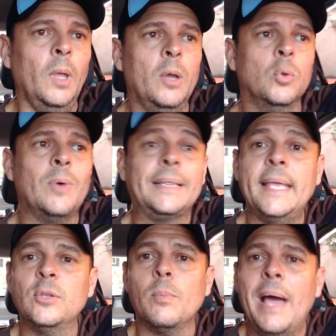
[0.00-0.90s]
eu não
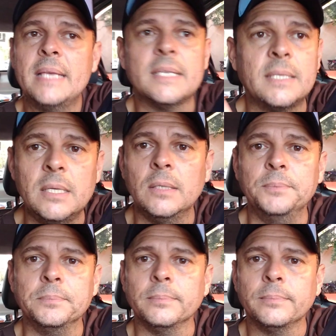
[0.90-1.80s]
atendo mais
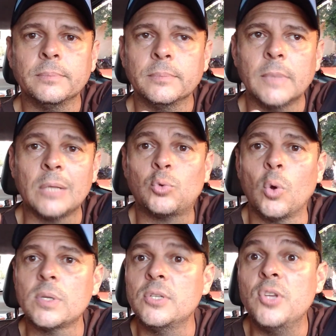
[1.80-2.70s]
assim a
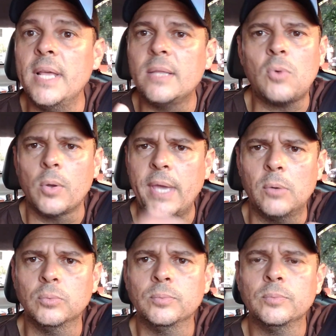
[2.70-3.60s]
torto direito qualquer
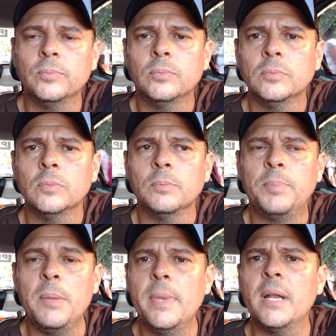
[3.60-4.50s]
um.
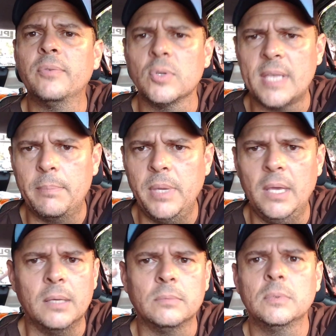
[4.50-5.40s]
Primeiro eu vou
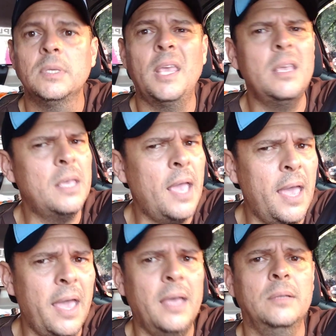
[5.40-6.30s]
saber quem que
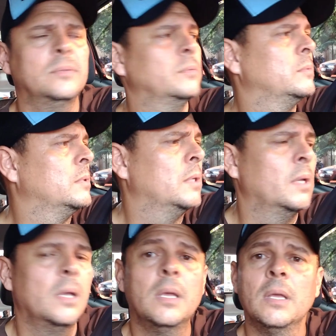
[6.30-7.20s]
é.
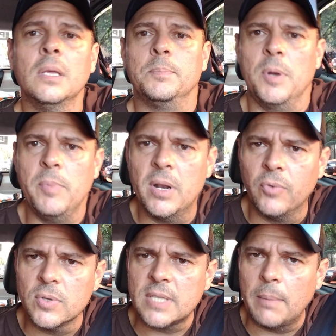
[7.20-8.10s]
Primeiro eu
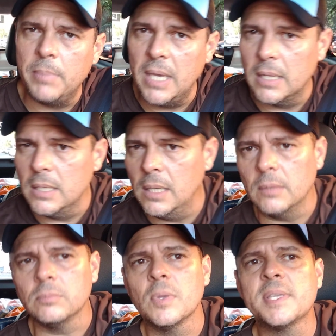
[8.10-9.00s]
vou saber
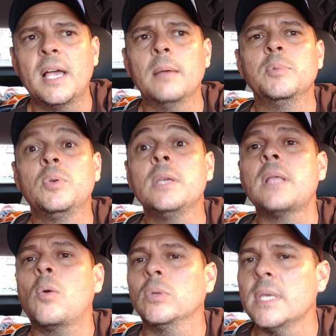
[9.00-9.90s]
ali, sabe, o que
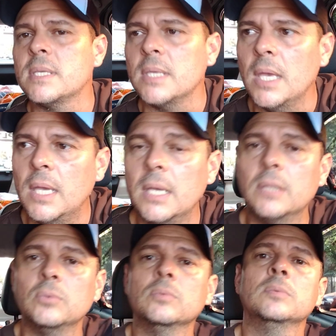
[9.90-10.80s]
está
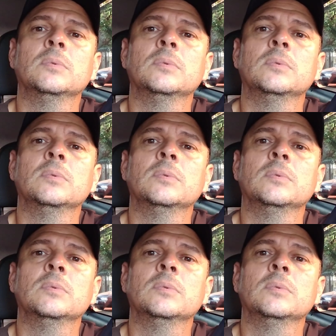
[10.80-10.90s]
acontecendo.